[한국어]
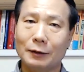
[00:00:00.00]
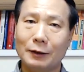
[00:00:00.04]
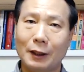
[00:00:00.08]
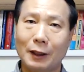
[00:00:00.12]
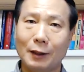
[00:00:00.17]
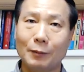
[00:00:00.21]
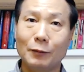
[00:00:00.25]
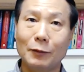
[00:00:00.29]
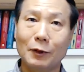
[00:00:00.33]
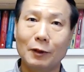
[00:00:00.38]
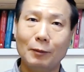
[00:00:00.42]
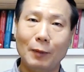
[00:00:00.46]

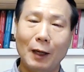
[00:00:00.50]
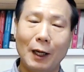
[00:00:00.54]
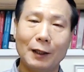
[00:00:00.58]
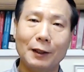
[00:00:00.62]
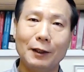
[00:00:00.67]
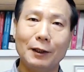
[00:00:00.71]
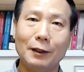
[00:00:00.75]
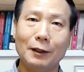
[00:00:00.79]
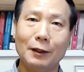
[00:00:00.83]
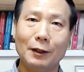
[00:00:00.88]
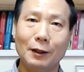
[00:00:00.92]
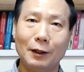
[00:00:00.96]
사람들이
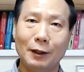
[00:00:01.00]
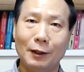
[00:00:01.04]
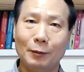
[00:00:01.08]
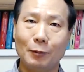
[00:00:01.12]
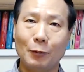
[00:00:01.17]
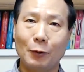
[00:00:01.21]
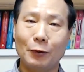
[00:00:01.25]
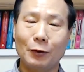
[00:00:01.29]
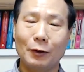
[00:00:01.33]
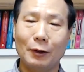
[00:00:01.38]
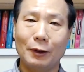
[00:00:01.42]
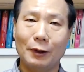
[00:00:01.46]
많이 예,
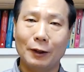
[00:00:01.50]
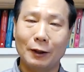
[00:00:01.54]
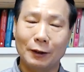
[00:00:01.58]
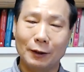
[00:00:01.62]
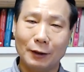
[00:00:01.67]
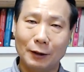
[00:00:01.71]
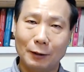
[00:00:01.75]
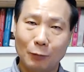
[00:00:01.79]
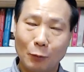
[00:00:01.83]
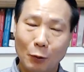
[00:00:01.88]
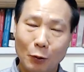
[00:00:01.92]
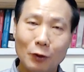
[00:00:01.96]
모이, 아,
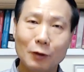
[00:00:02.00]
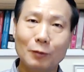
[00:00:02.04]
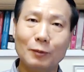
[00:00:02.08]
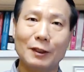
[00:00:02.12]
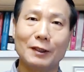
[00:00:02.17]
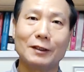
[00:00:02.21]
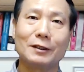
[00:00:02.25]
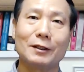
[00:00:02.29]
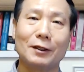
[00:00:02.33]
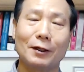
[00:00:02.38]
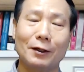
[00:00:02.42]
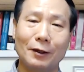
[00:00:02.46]
그러니까 모임이
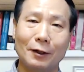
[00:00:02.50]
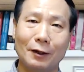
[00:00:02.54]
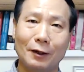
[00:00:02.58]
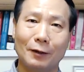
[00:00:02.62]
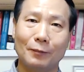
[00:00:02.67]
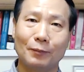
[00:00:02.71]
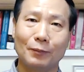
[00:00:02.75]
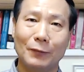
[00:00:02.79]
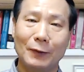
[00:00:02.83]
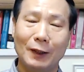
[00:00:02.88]
있어요.